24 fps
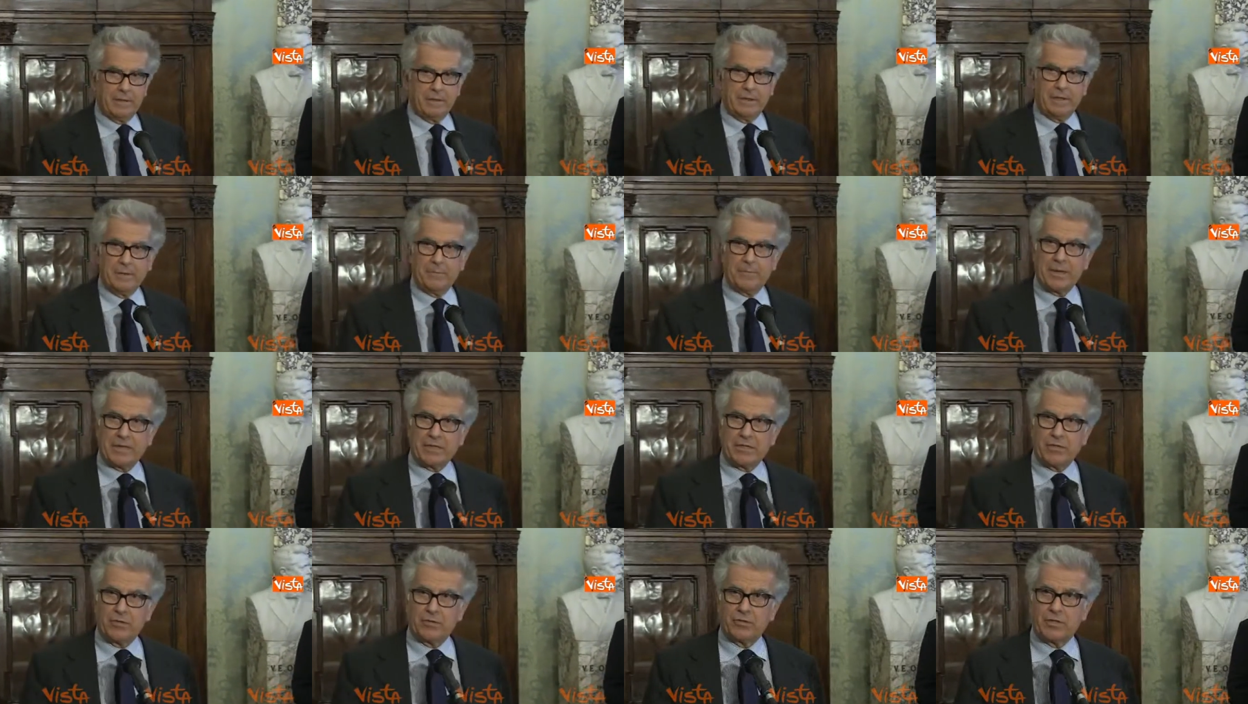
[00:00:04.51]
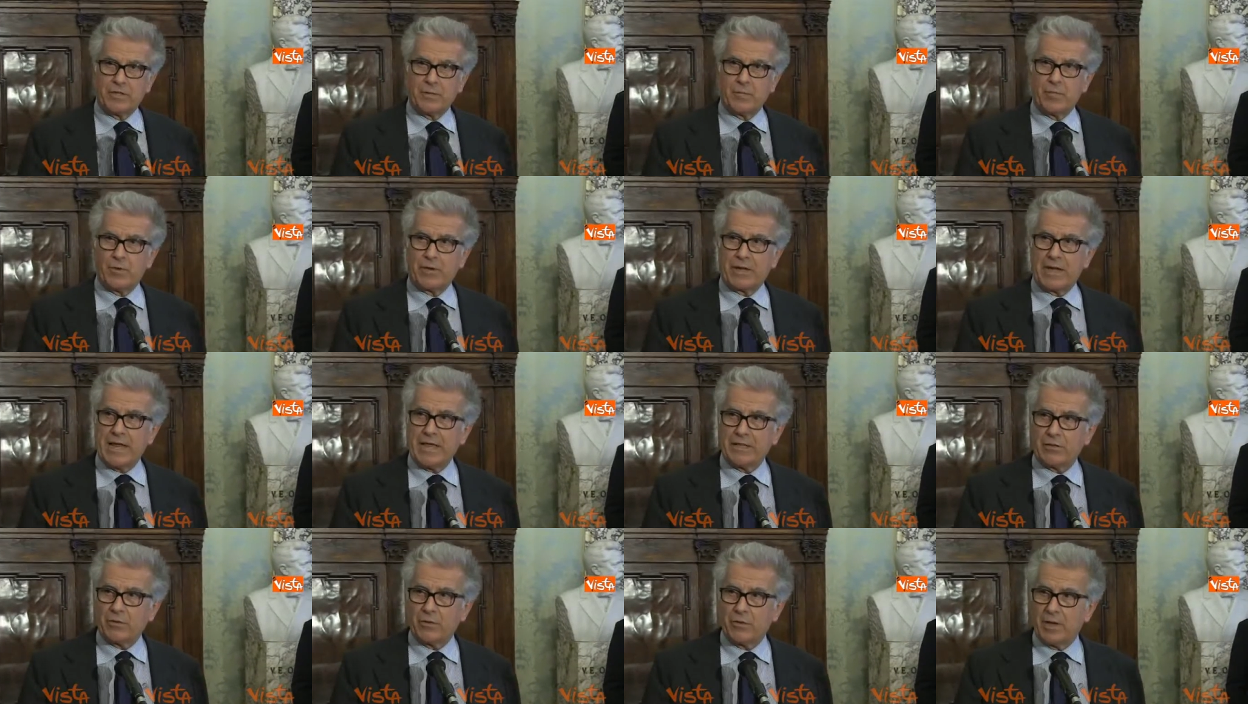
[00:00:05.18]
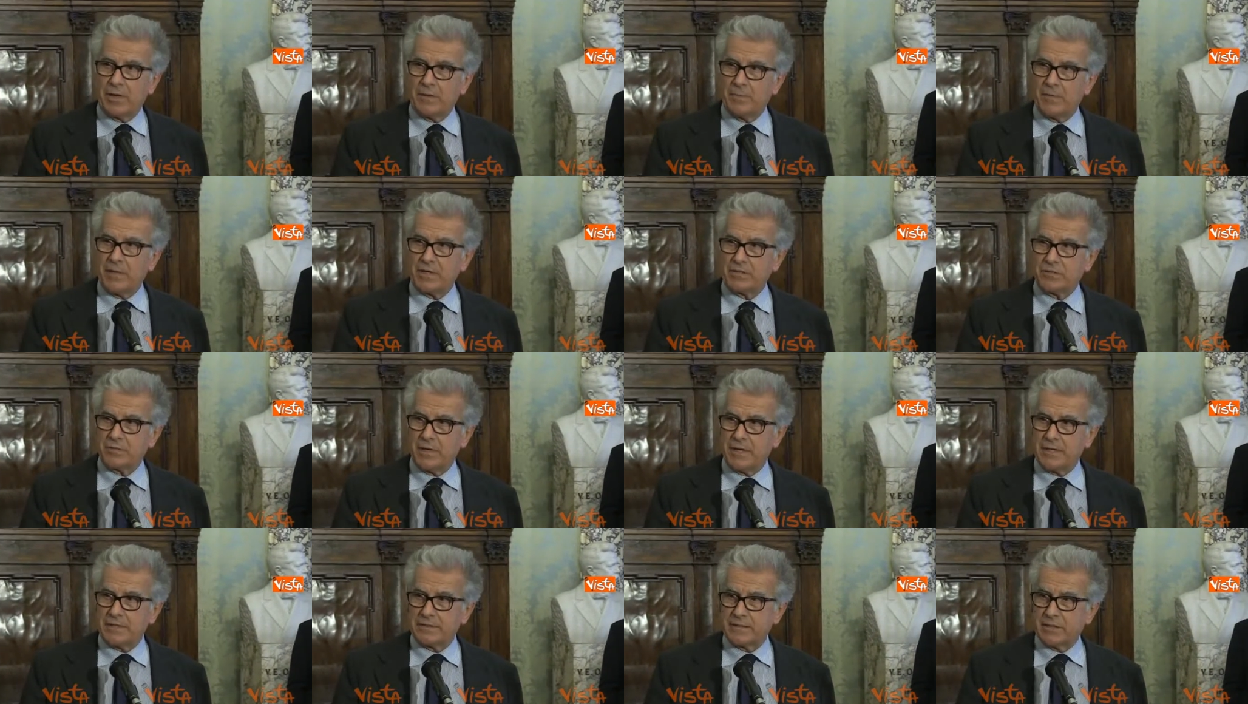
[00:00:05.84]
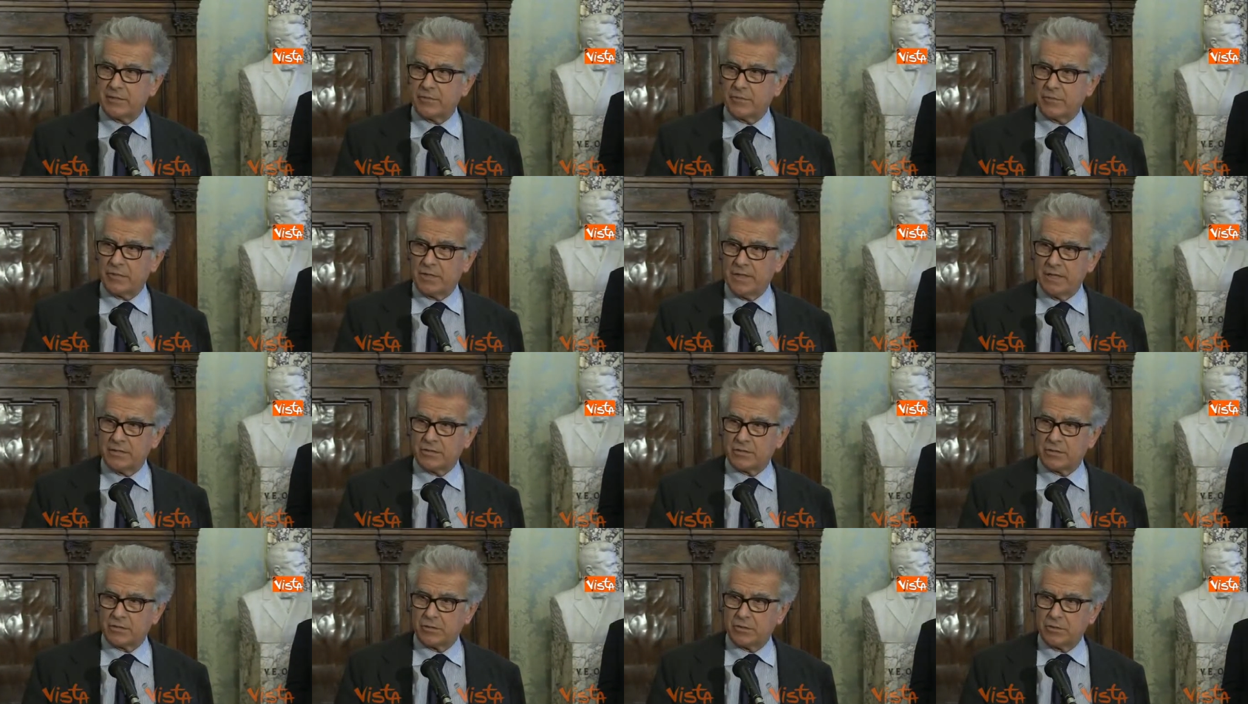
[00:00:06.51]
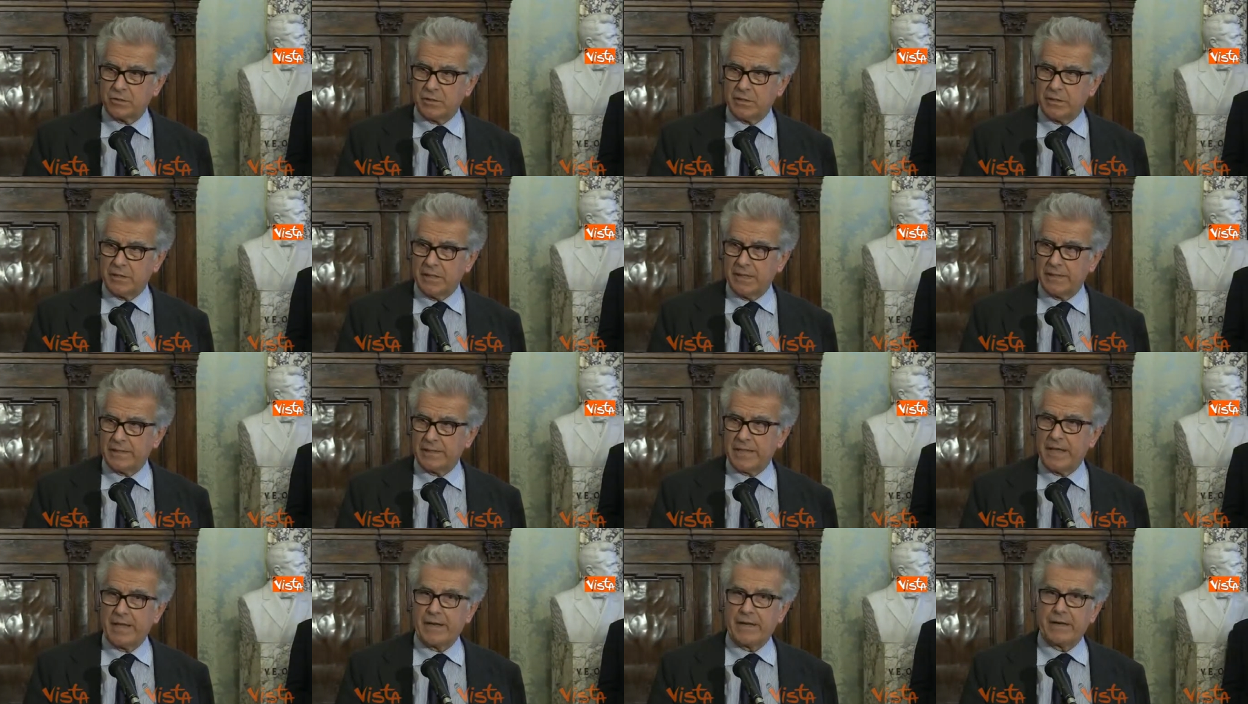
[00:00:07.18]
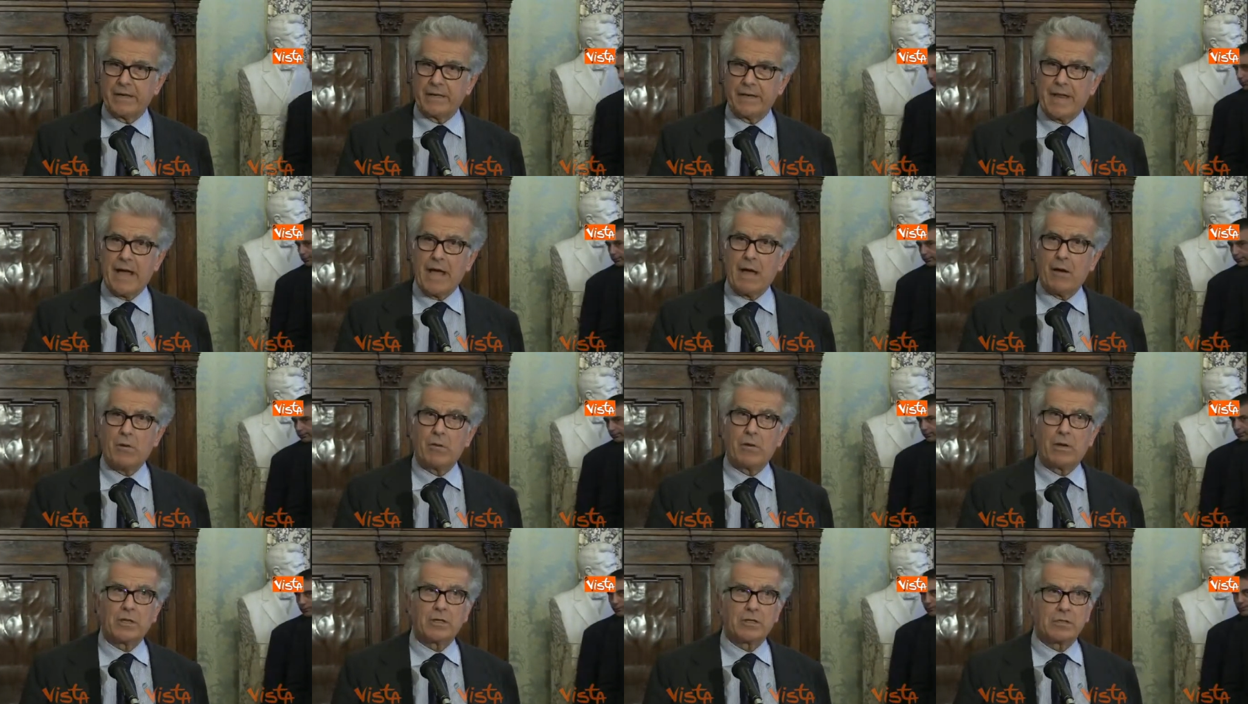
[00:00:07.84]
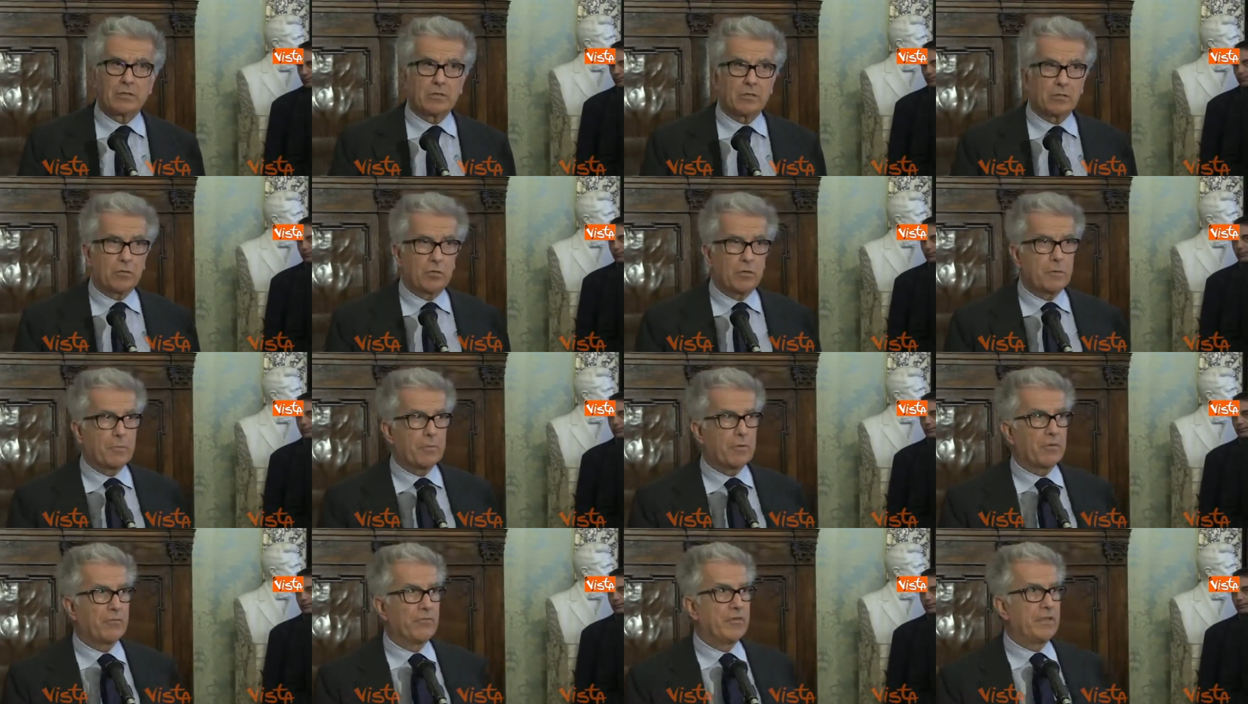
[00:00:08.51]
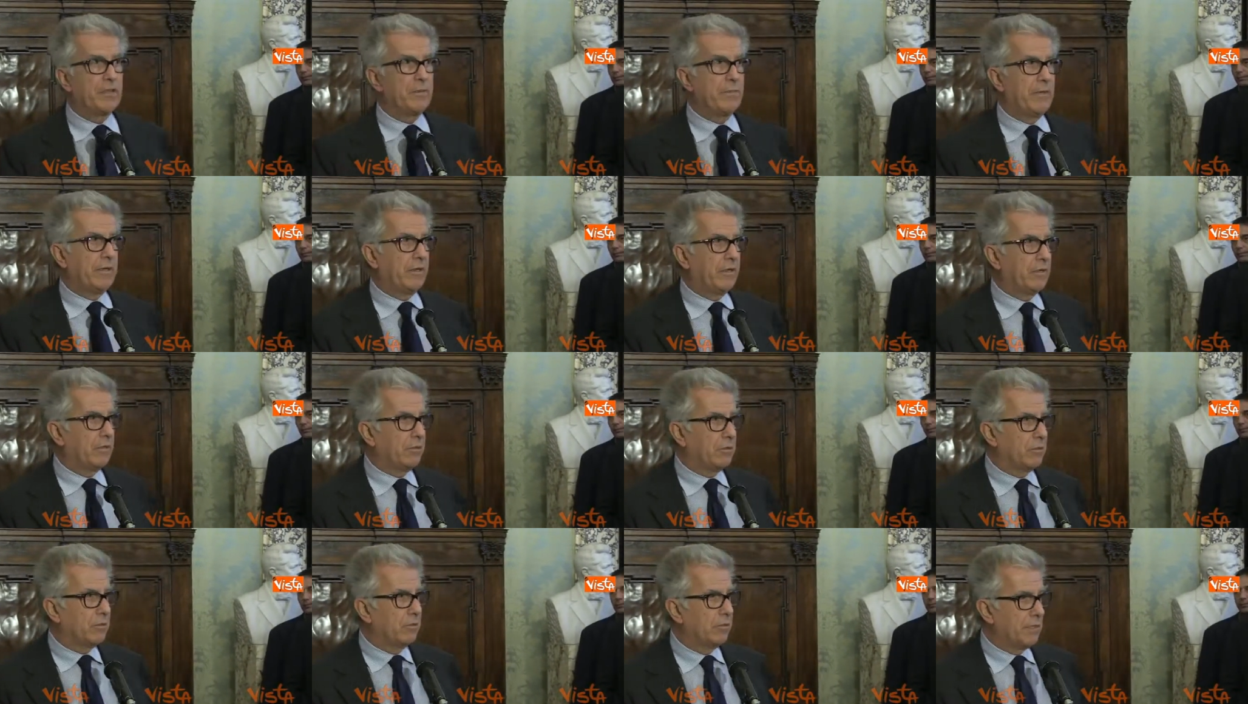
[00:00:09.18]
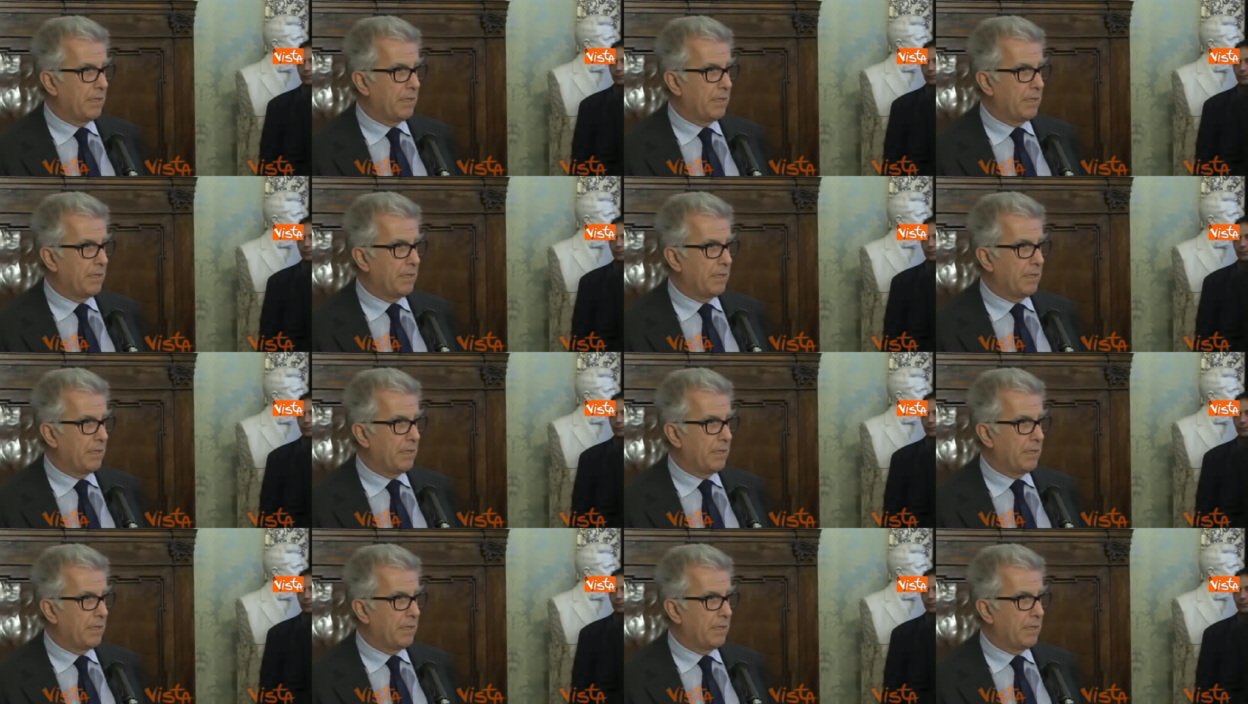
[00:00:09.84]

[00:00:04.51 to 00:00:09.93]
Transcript: il Partito Democratico e la maggioranza hanno chiesto di andare in aula con il provvedimento.